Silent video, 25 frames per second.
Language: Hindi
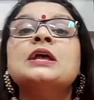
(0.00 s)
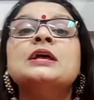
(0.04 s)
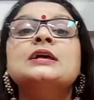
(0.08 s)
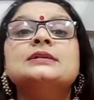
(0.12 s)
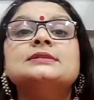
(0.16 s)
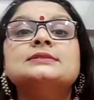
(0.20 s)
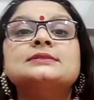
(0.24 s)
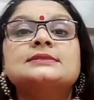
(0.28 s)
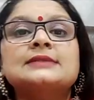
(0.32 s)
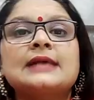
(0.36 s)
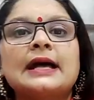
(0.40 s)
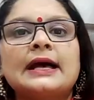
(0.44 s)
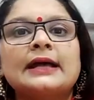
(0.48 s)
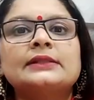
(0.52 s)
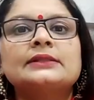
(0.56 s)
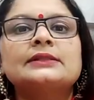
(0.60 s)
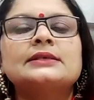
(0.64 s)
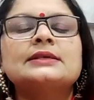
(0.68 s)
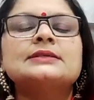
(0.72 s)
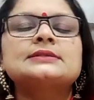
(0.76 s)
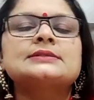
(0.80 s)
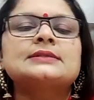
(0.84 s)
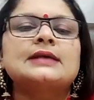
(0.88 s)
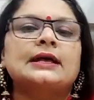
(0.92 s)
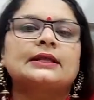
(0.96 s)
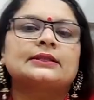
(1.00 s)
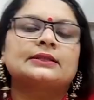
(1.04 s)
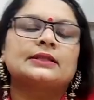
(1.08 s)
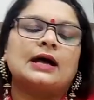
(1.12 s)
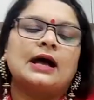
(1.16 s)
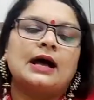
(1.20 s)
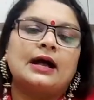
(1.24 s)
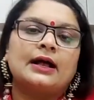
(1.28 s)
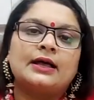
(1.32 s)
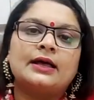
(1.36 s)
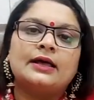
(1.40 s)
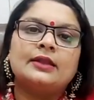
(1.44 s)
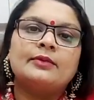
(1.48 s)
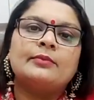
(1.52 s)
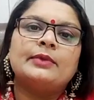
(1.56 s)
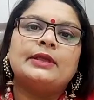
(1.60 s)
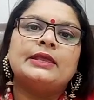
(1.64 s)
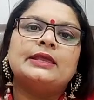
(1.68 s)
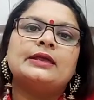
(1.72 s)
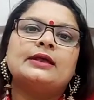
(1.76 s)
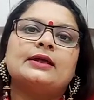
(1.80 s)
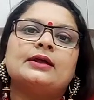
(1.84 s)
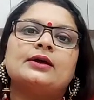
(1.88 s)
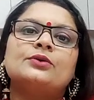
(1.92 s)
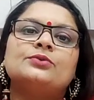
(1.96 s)
साथ ही साथ अगर मैं
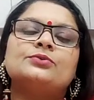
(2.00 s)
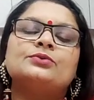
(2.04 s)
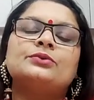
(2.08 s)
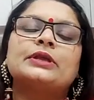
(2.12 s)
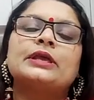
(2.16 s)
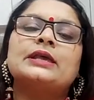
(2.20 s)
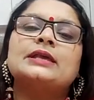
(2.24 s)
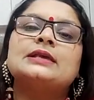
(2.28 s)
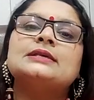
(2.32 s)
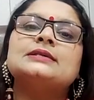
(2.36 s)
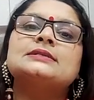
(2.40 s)
ये कहूं कि